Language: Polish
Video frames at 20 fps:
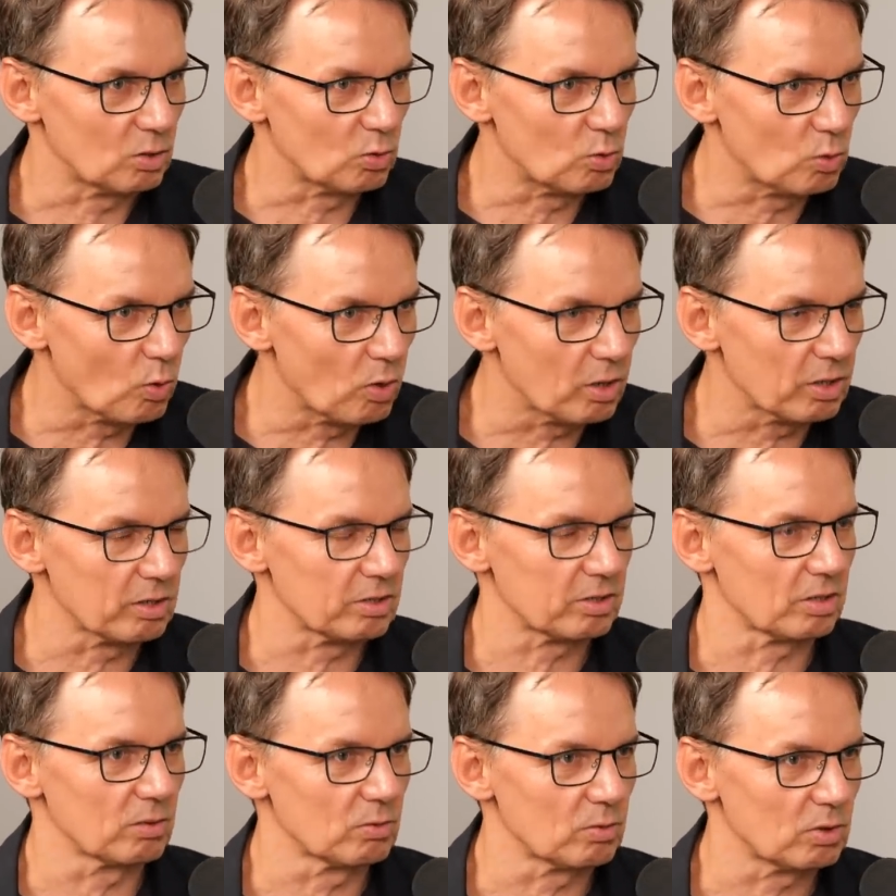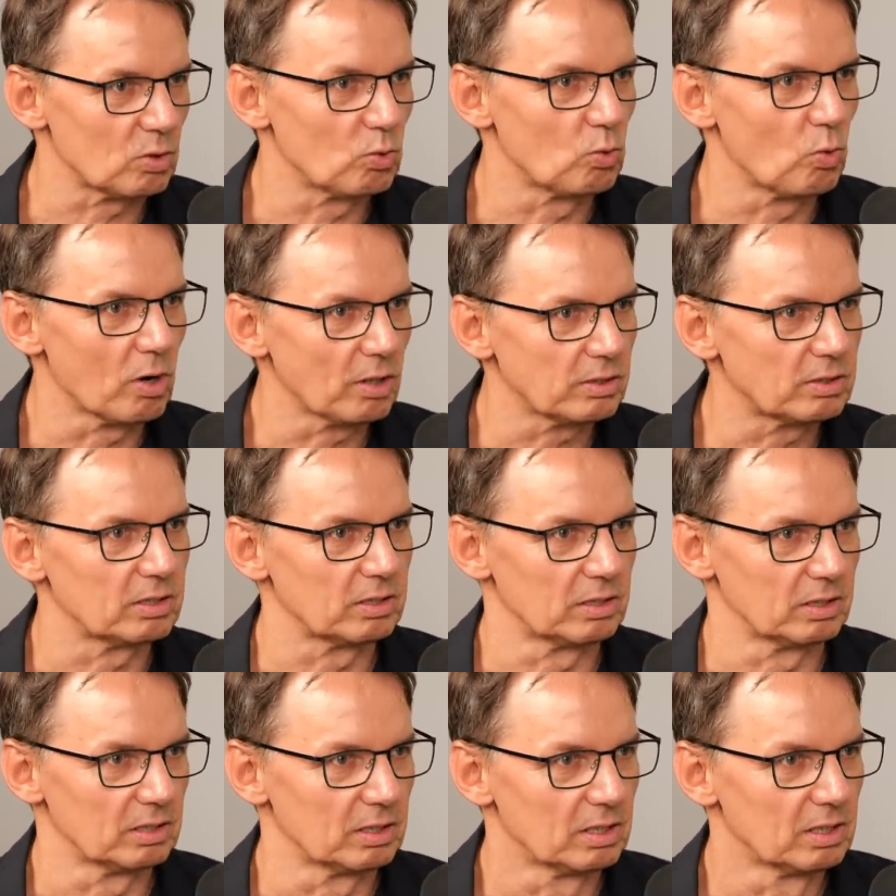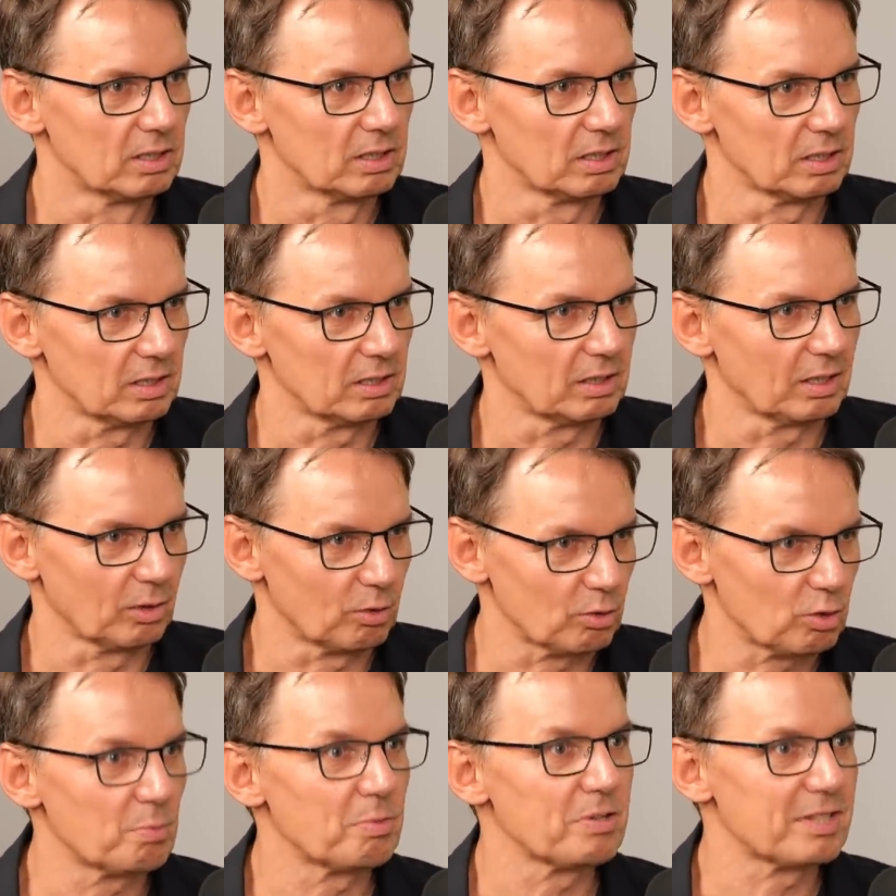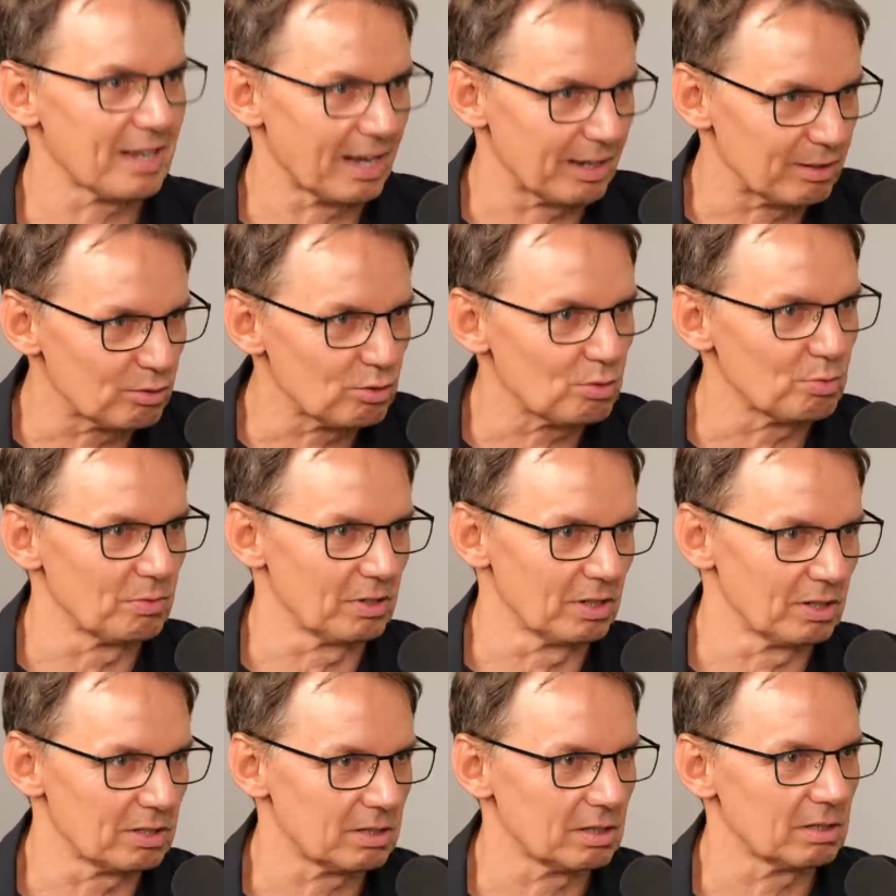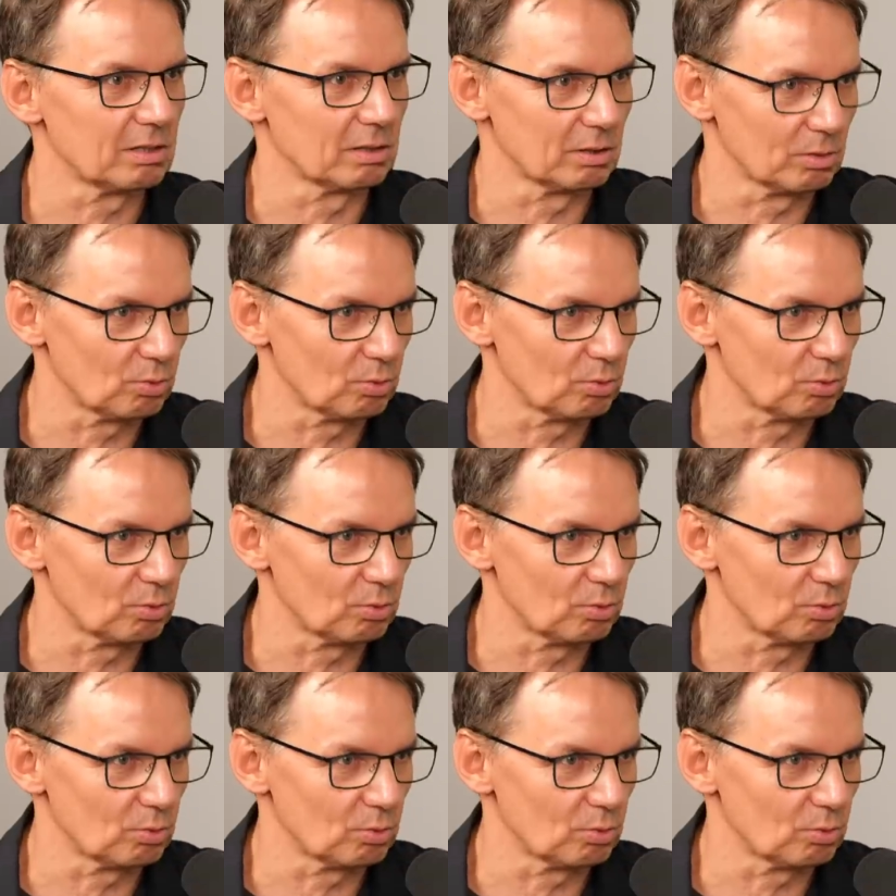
gło są głodni e, tego, żeby zająć miejsce tych,